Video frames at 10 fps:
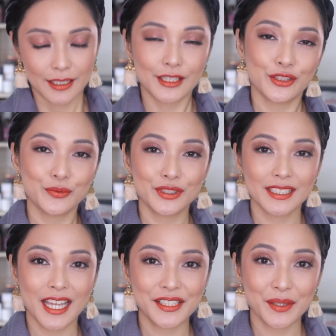Dito muna
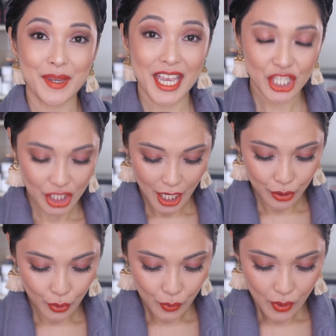tayo sa may
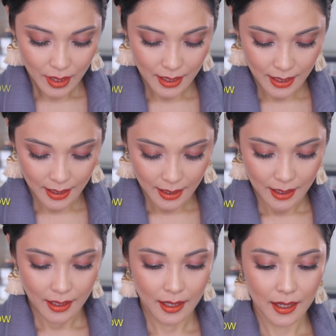eyeshadow.
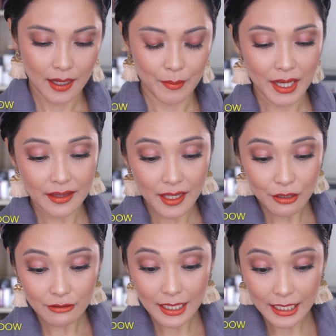Uh, maganda
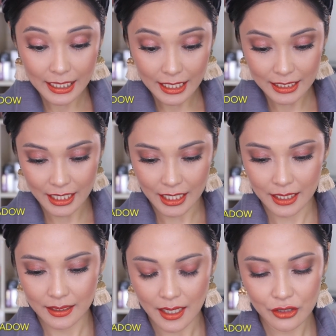yung lalagyan niya.
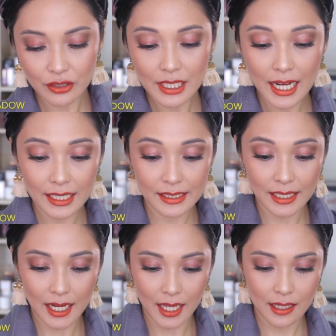Actually, lahat
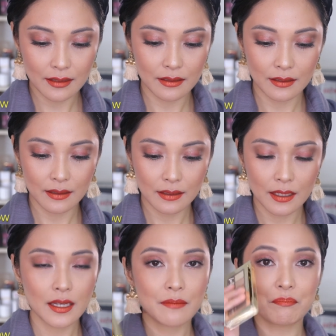sila,
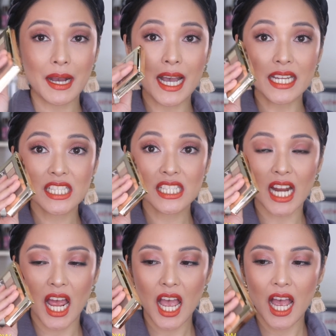magaan
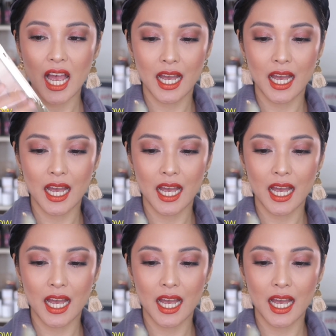siya.